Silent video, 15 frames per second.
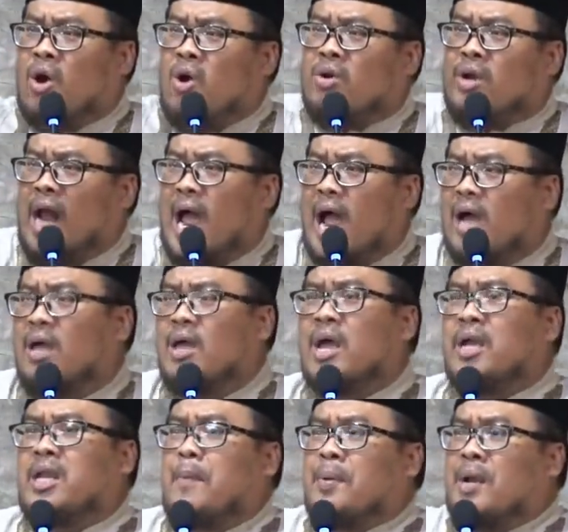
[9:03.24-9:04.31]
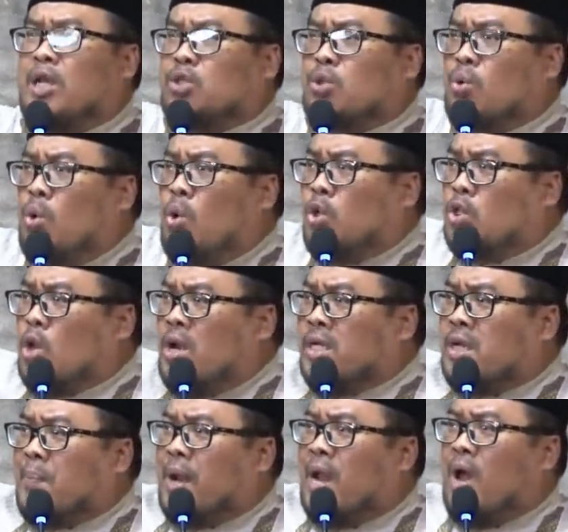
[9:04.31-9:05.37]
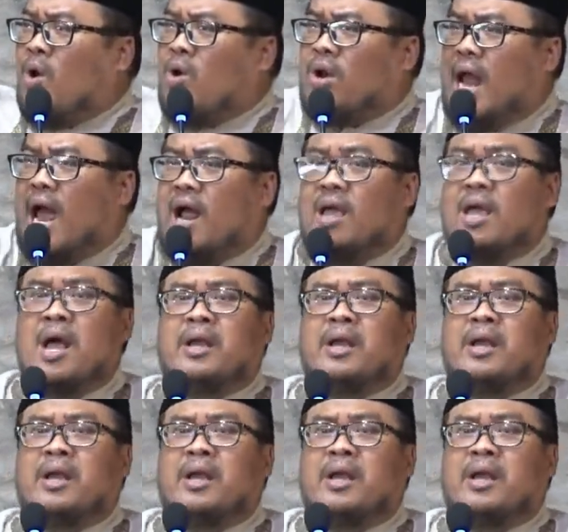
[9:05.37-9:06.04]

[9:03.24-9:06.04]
orang, dia pernah suuzon kepada orang,